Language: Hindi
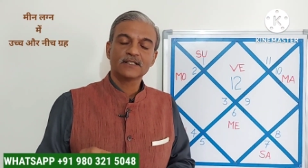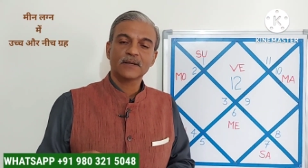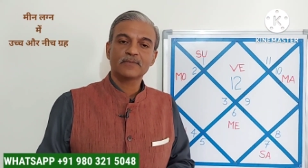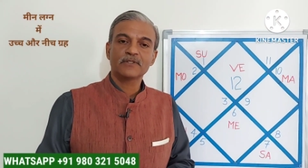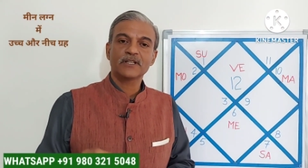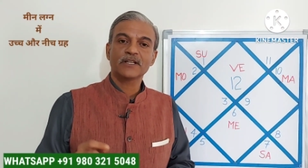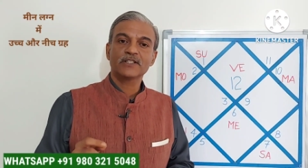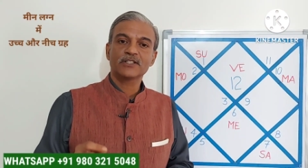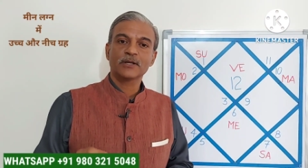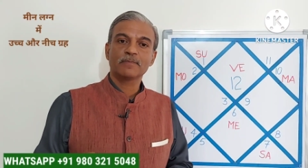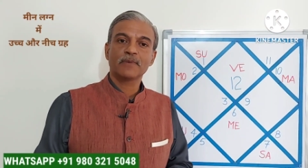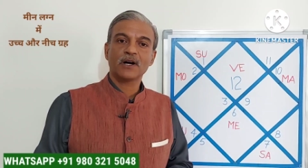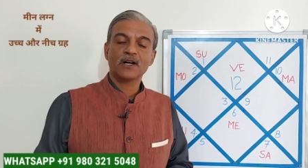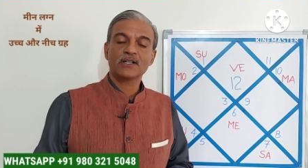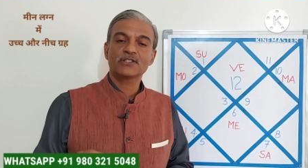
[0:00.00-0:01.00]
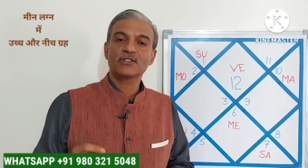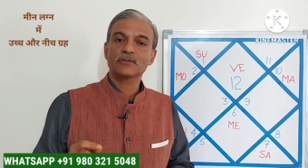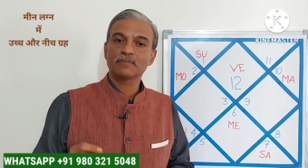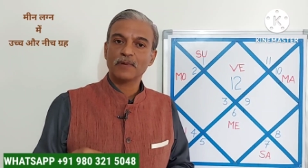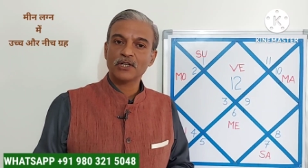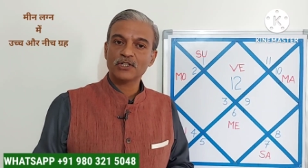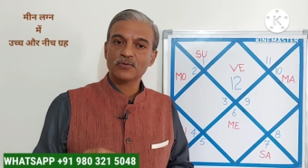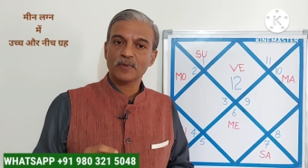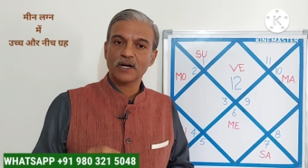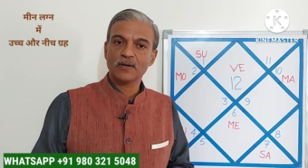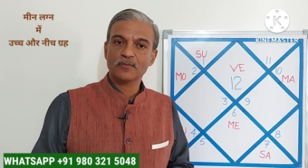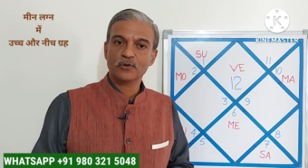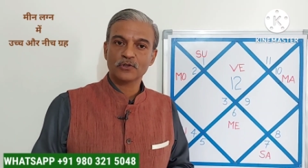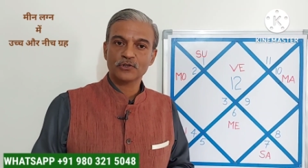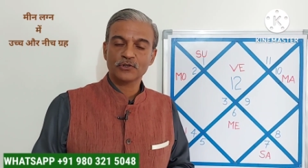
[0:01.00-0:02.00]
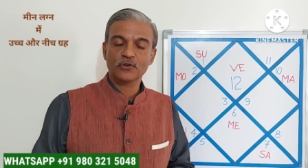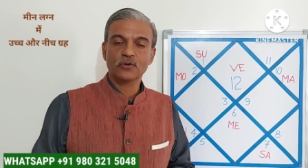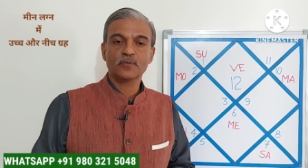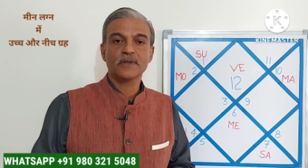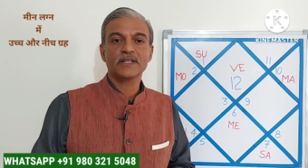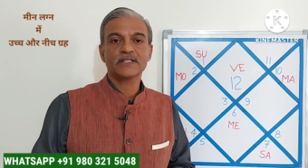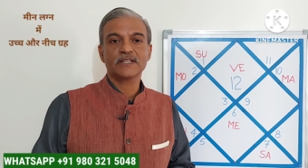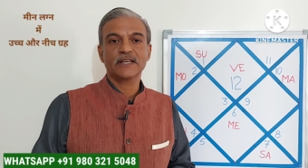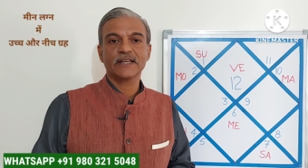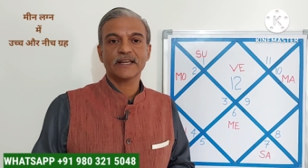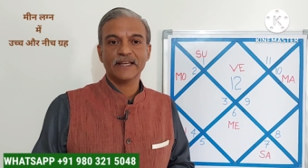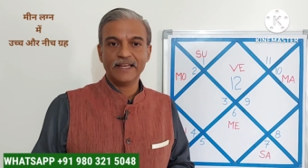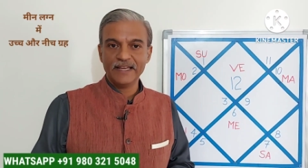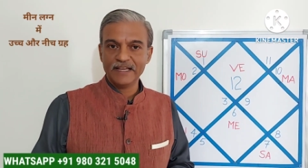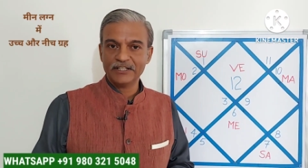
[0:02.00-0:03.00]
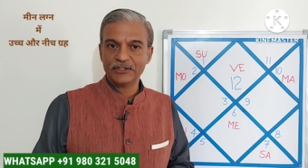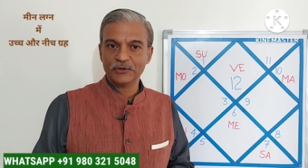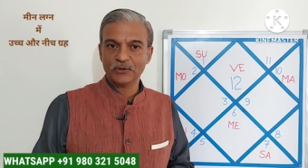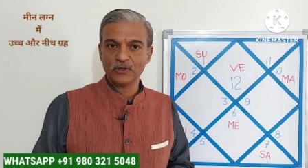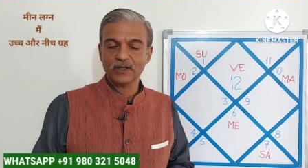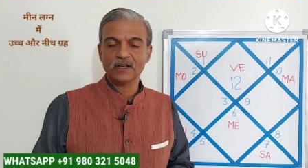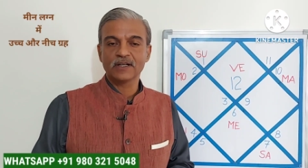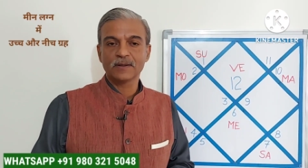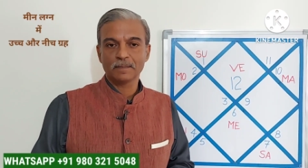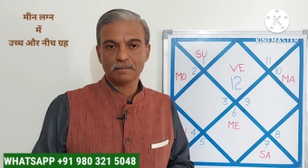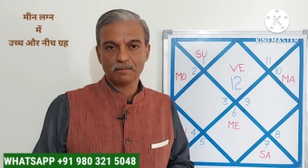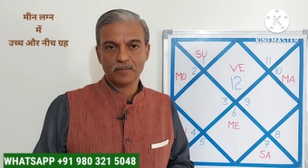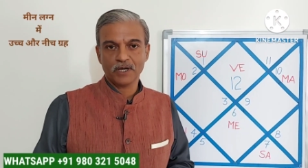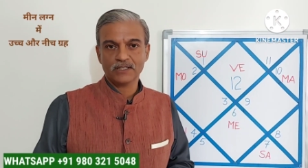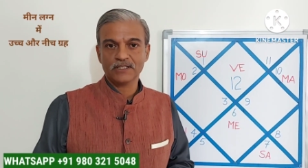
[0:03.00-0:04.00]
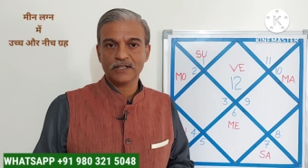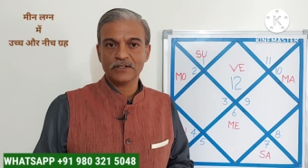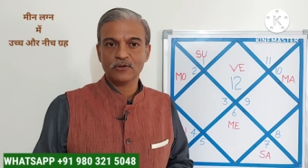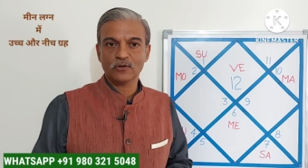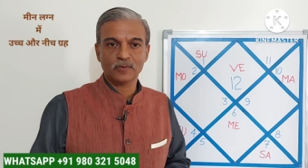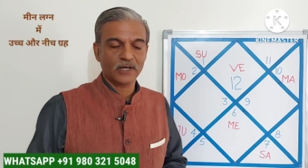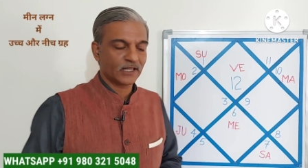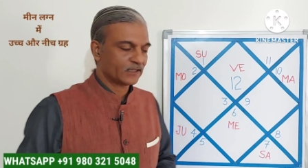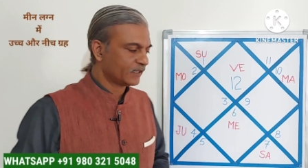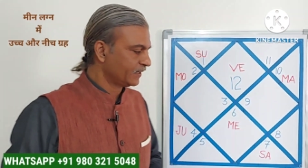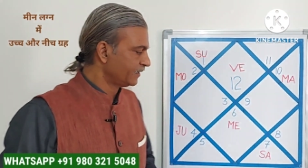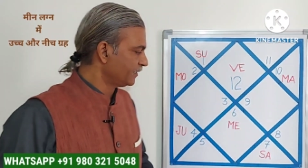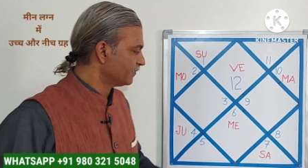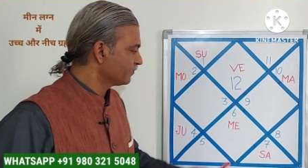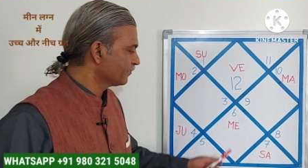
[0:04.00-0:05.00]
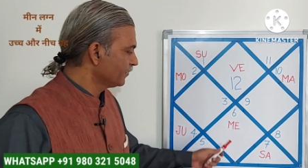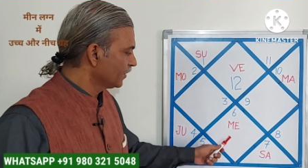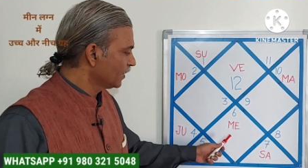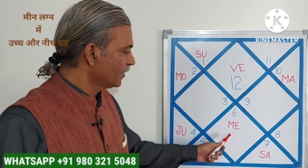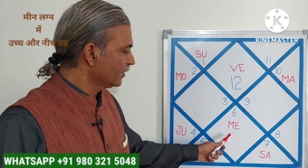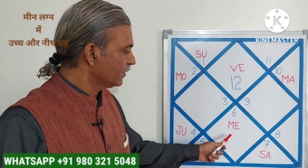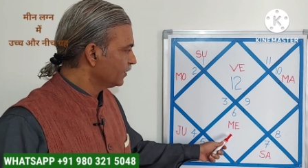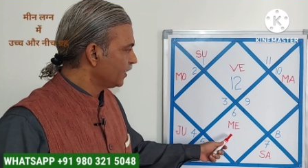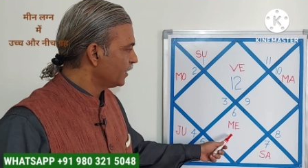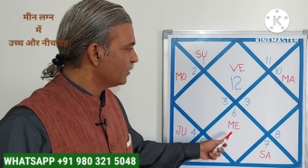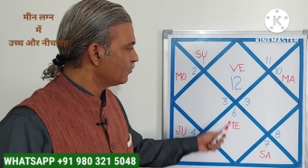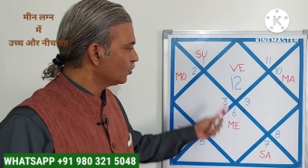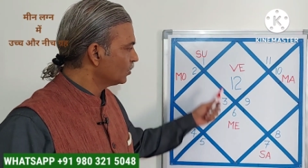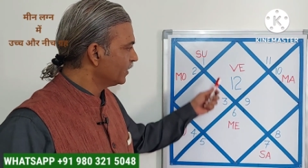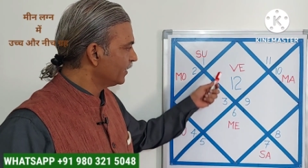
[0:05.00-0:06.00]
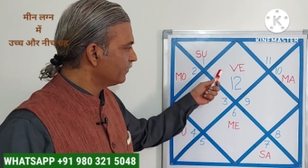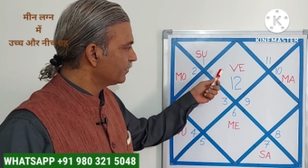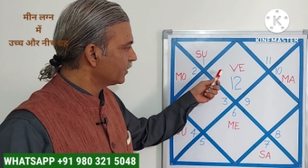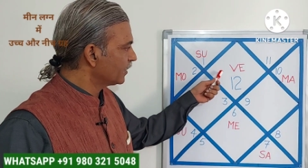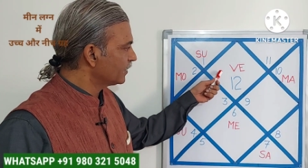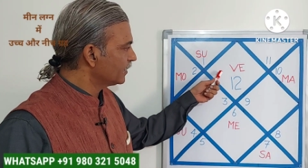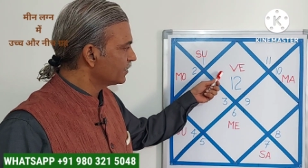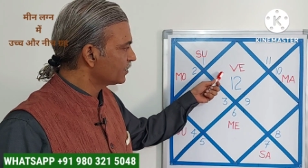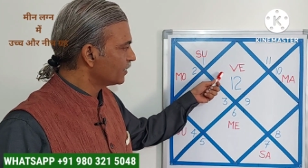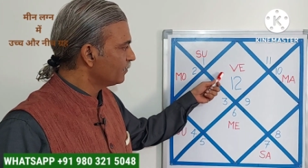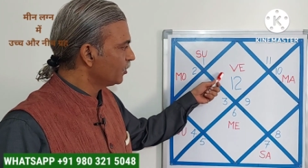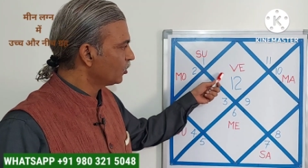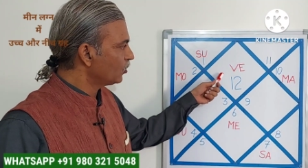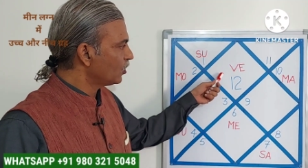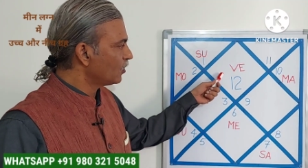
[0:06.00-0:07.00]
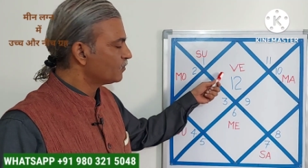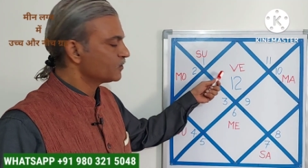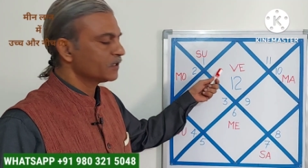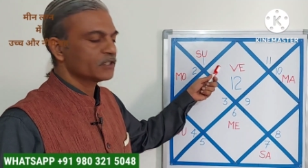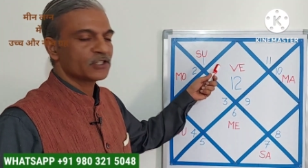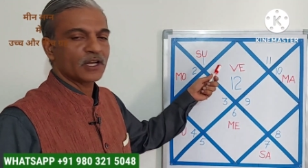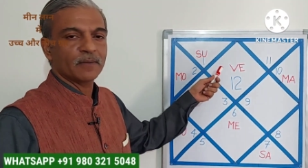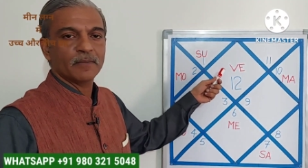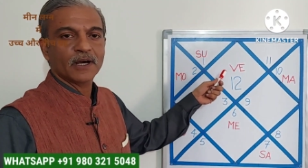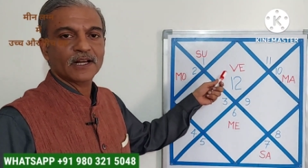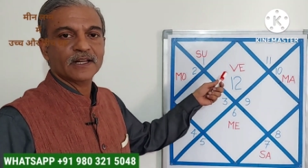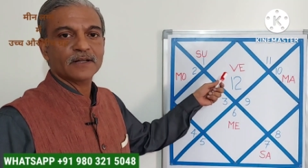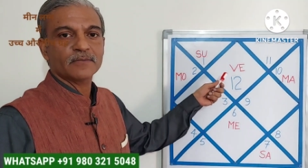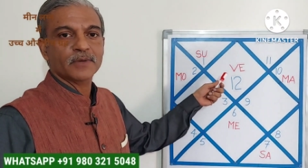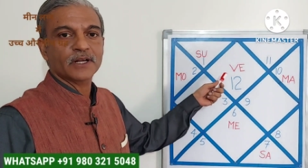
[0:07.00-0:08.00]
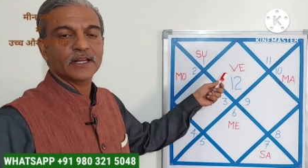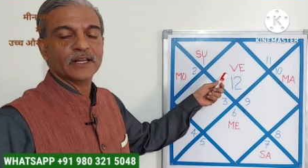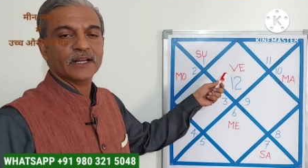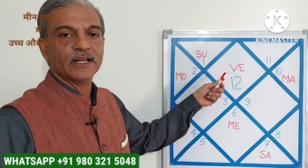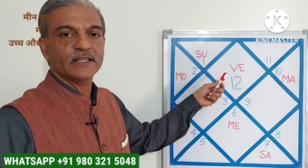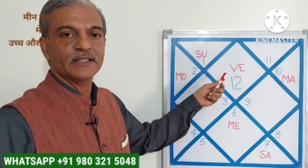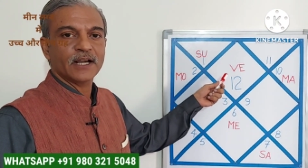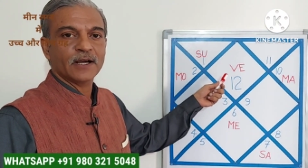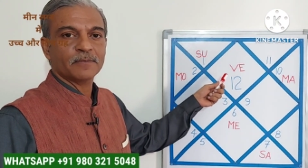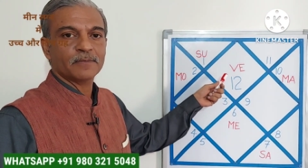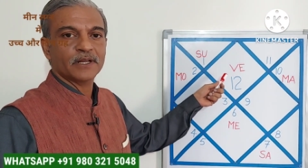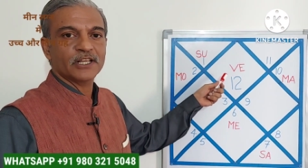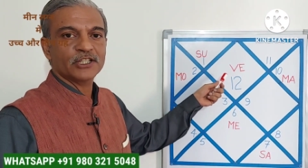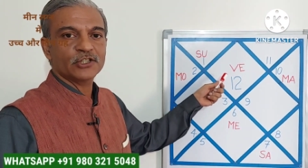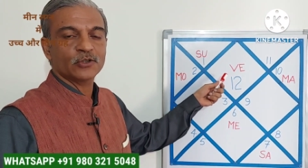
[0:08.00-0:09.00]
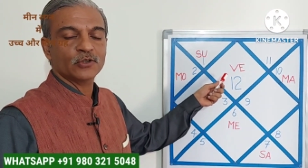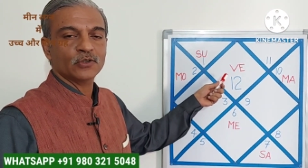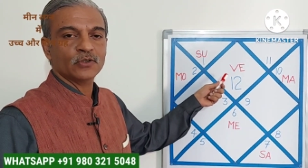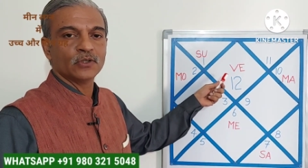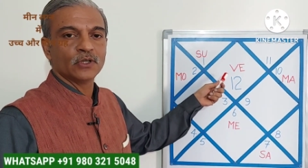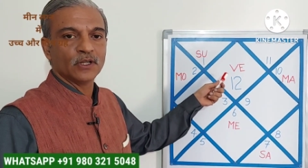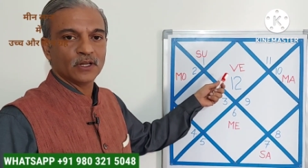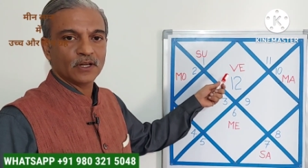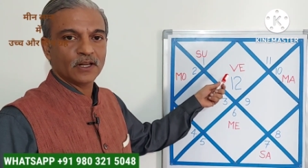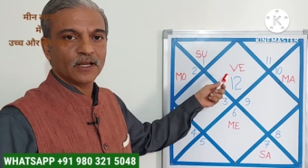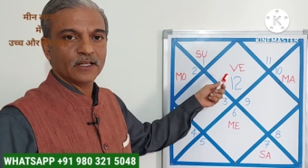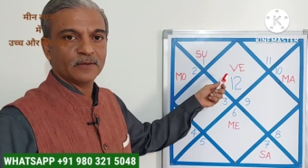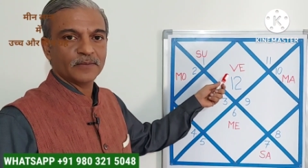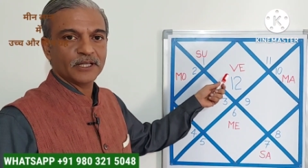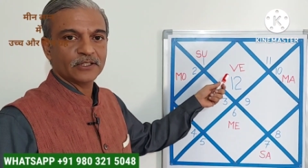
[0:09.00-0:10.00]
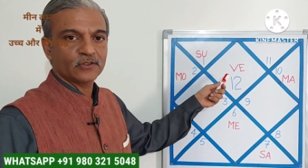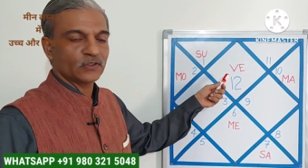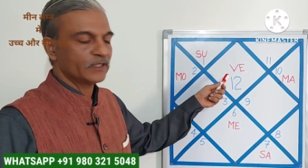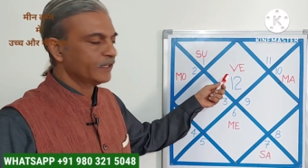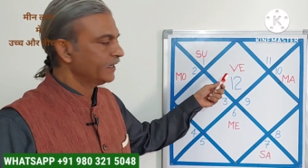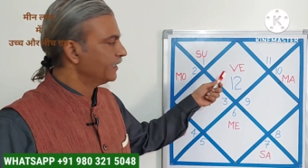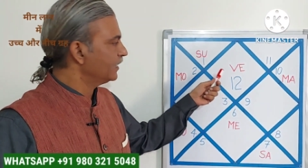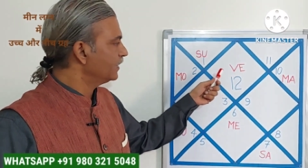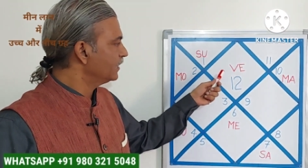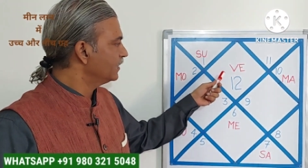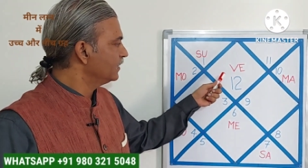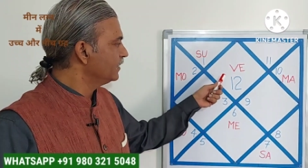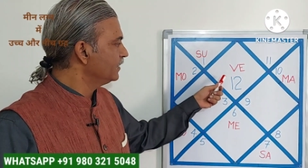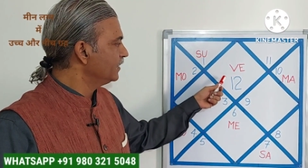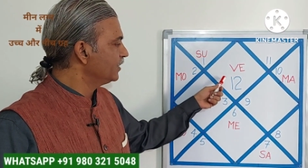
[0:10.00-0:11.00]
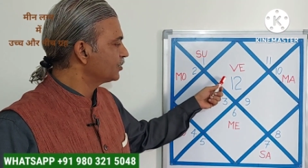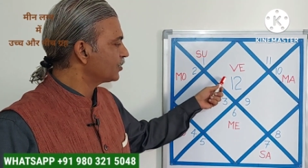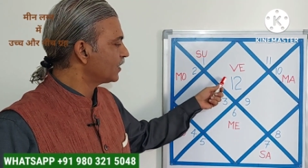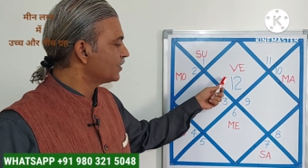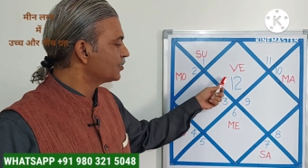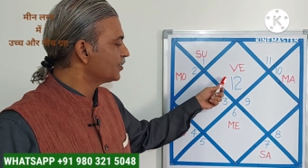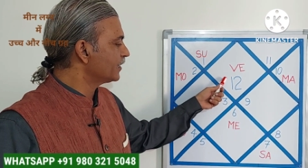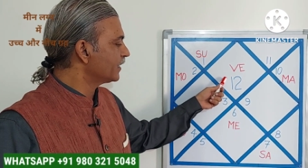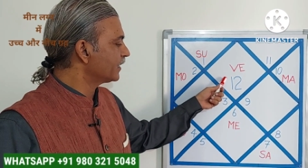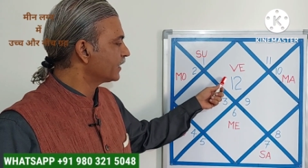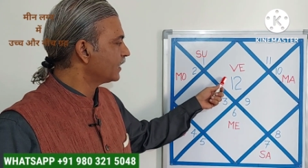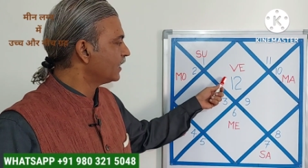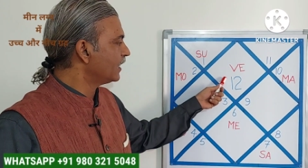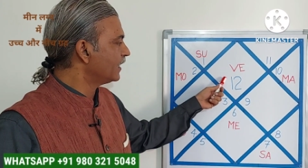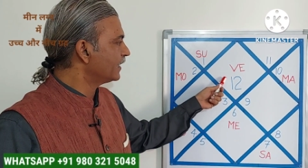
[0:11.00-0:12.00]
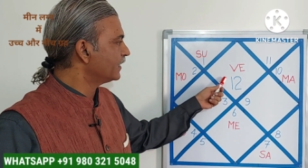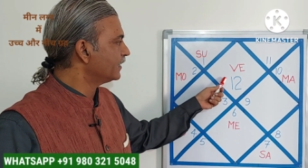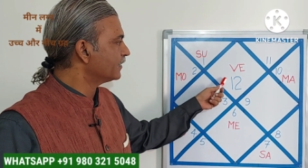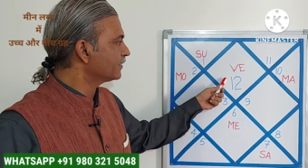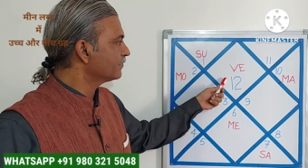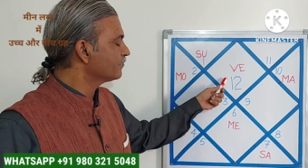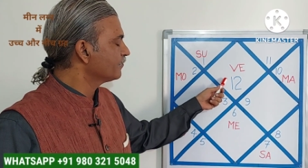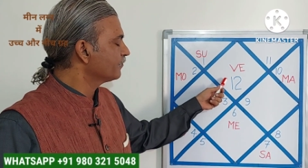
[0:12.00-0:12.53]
सबसे अच्छे पांच पंच महापुरुष योग में से एक योग भद्र योग बनाते हैं यही बुद्धदेव यदि इसके बिल्कुल ऑपोजिट जहाँ बारह नंबर लिखा है यहाँ प्लेस्ड हो लग्न में तो ये नीच राशि के कहलाएंगे